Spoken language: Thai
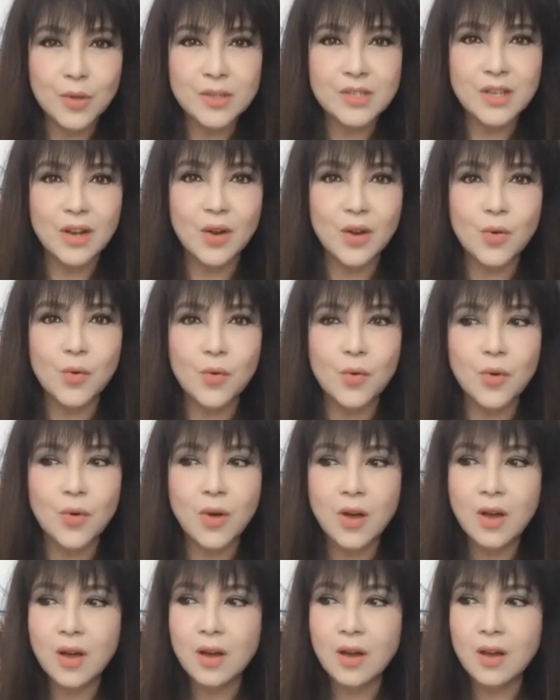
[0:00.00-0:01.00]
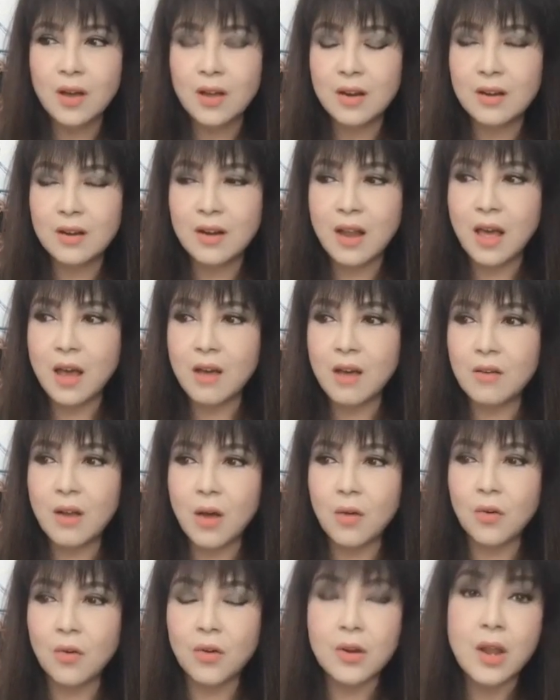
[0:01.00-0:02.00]
รจะรู้ แล้ว
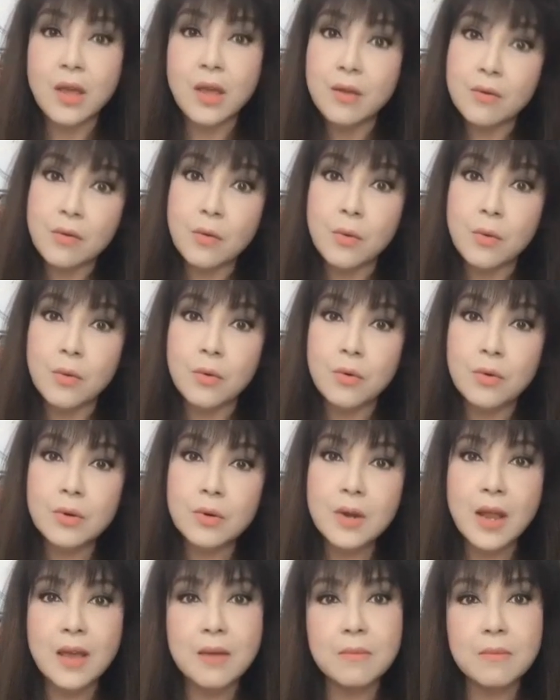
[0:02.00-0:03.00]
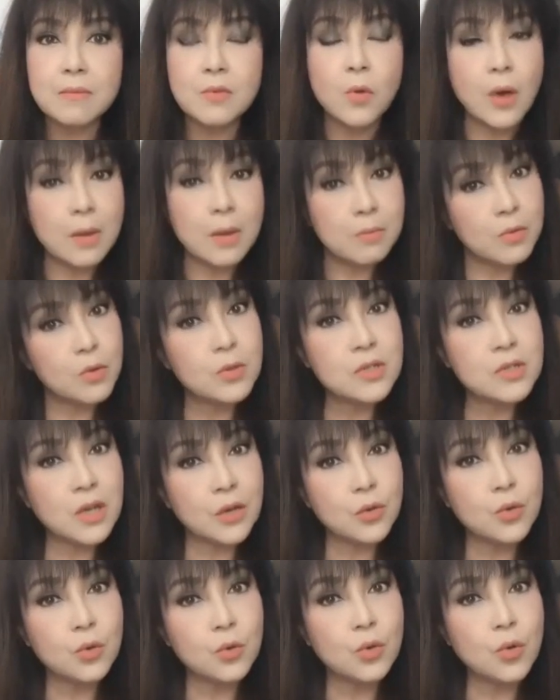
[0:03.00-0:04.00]
เราก็ได้รู้ได้ความรู้จา
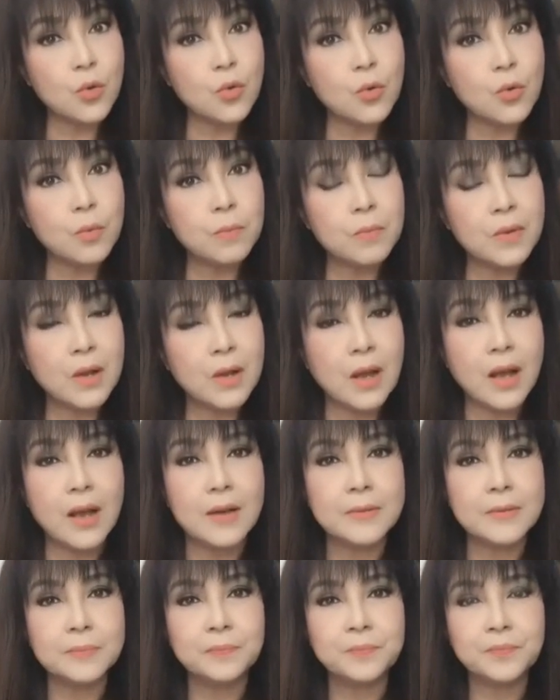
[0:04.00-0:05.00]
ก YouTube นะคะ